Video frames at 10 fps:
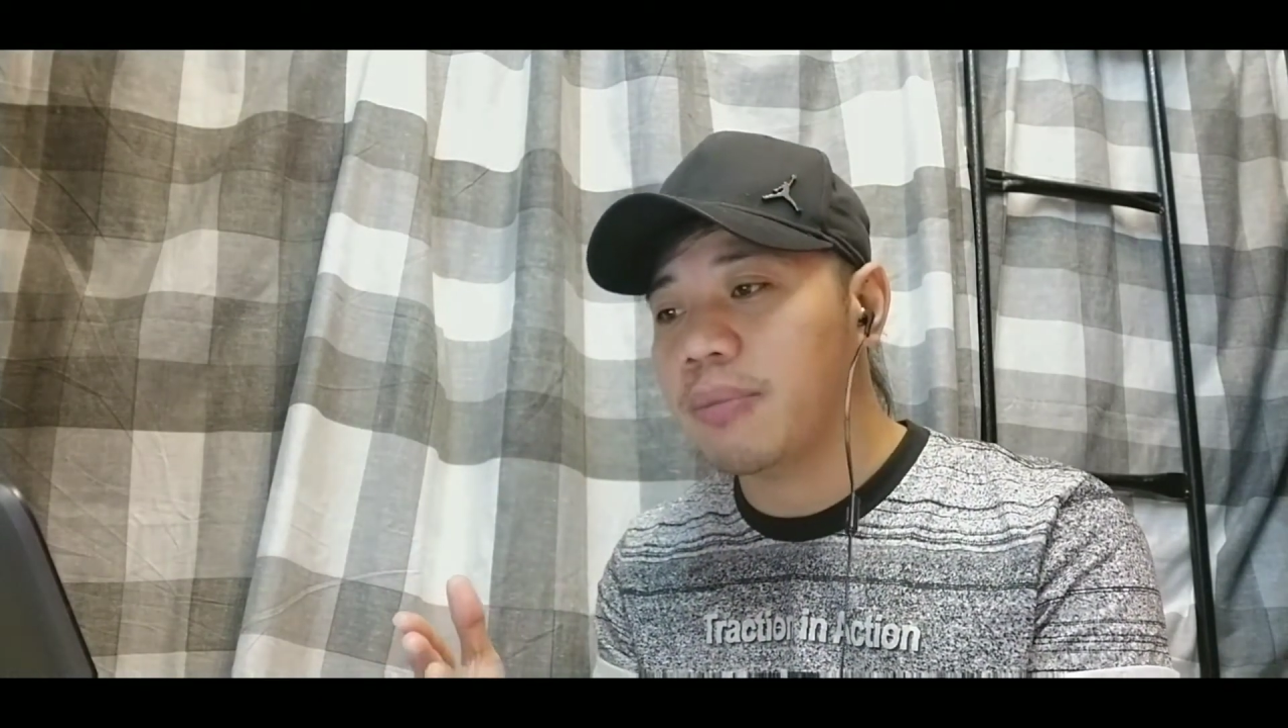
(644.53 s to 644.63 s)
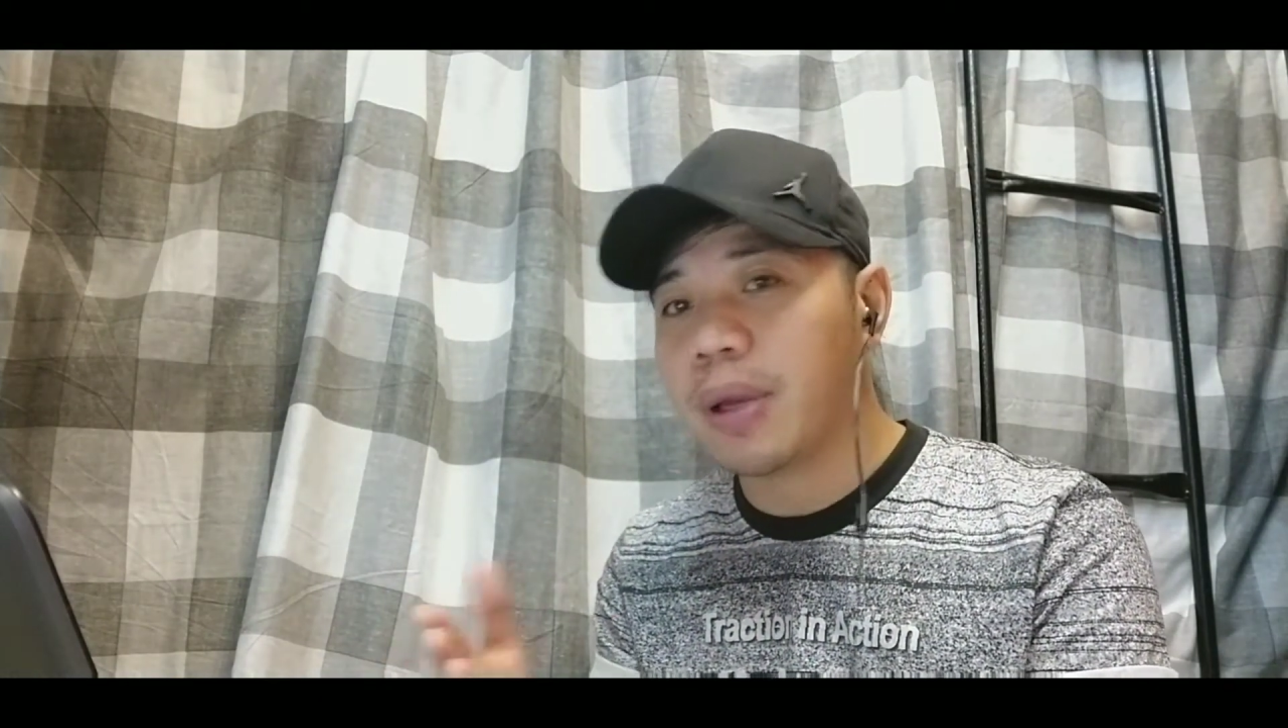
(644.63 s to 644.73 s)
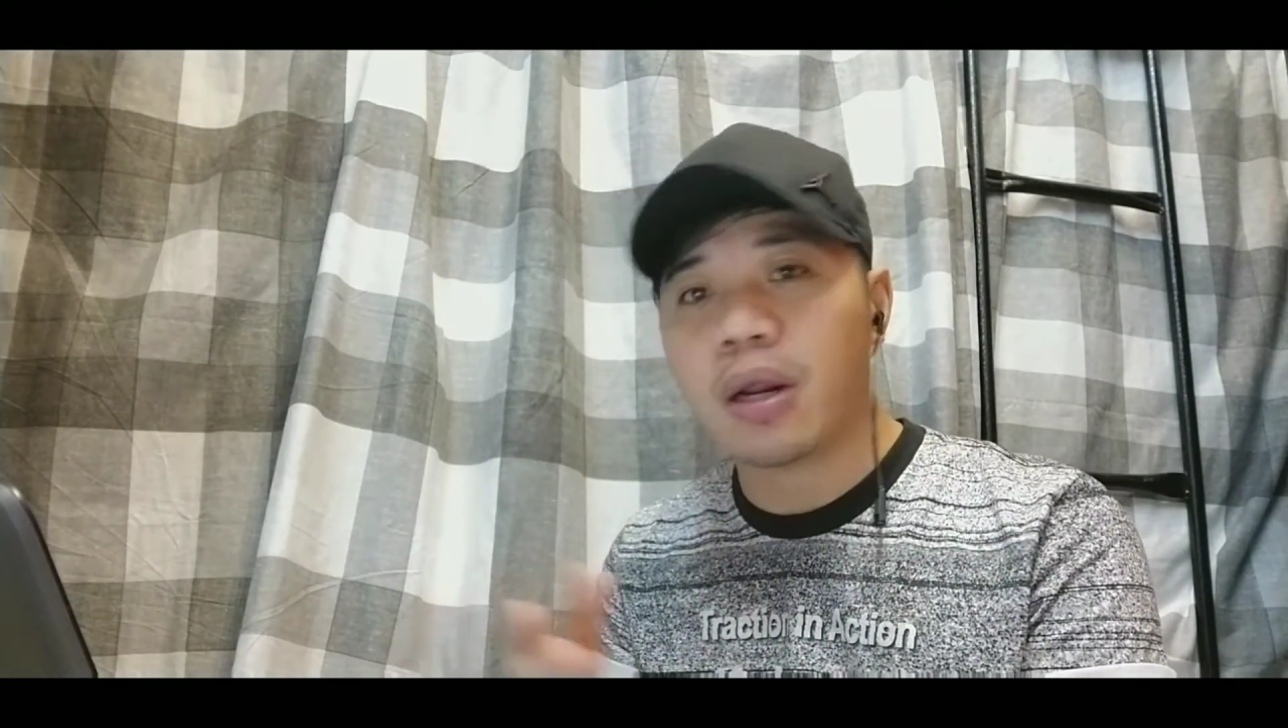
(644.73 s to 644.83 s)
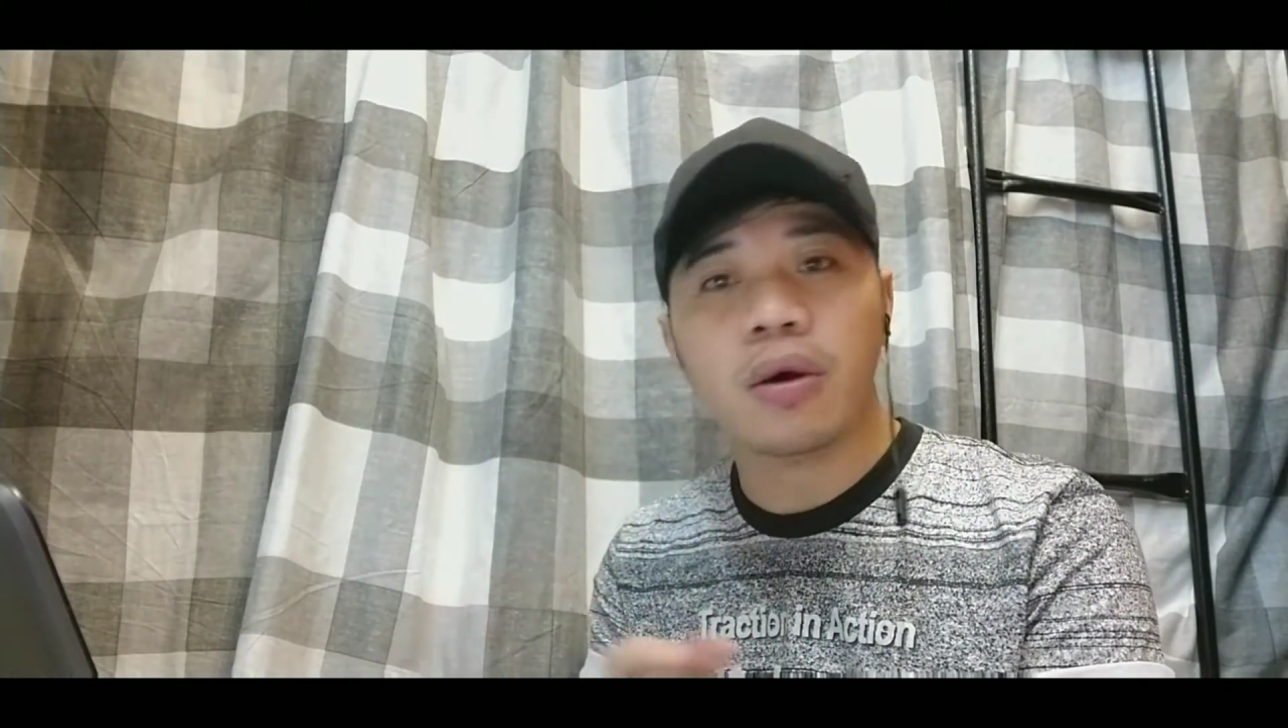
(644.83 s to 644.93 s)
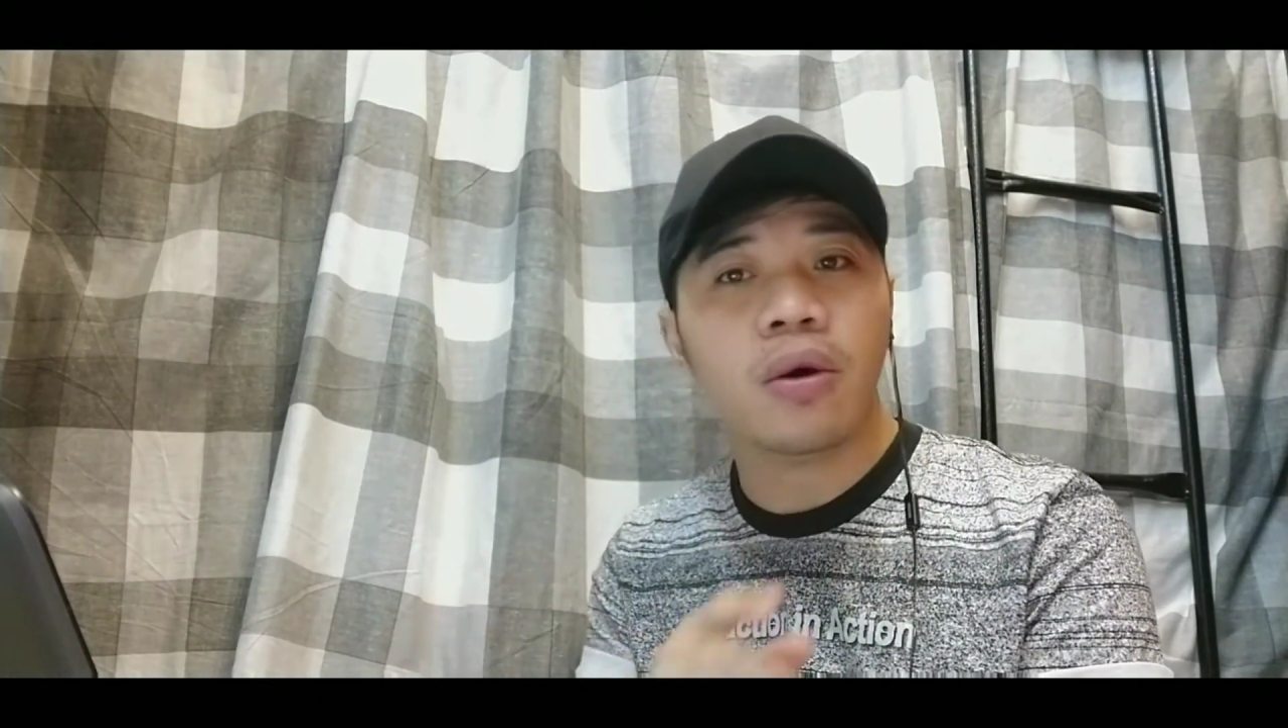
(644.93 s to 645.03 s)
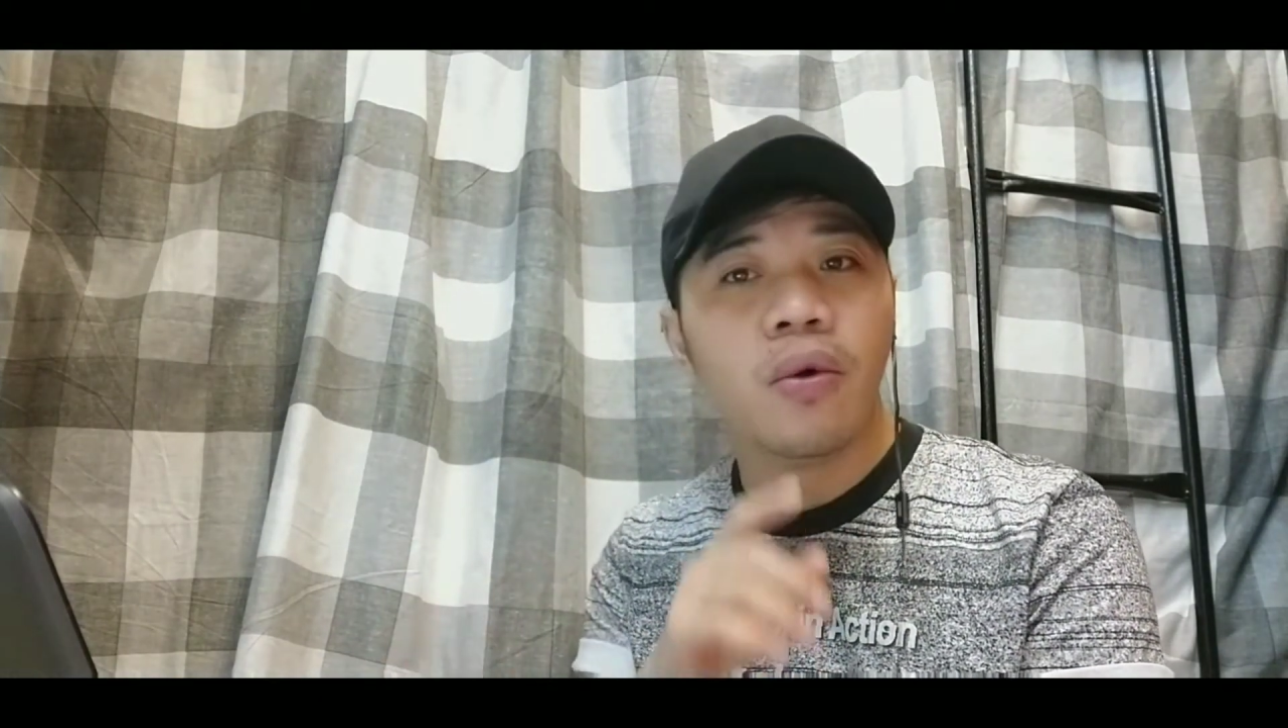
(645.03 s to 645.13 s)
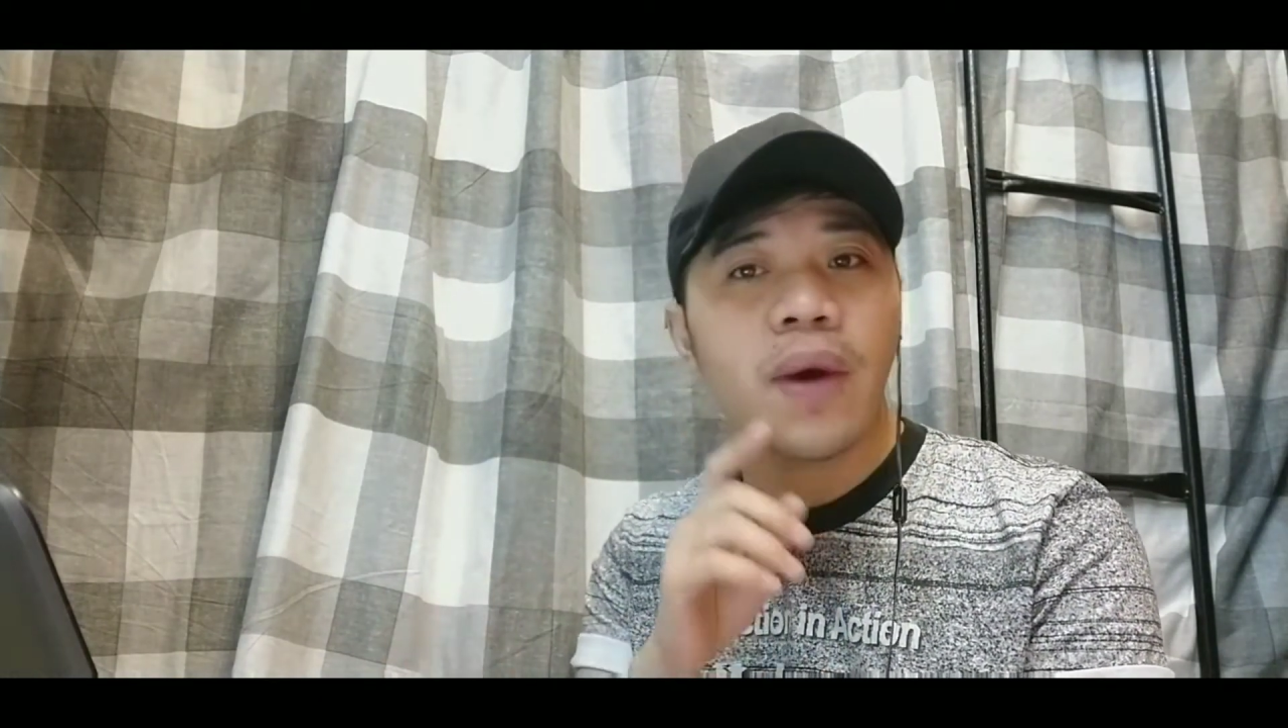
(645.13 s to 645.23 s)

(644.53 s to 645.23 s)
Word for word: Pero ako,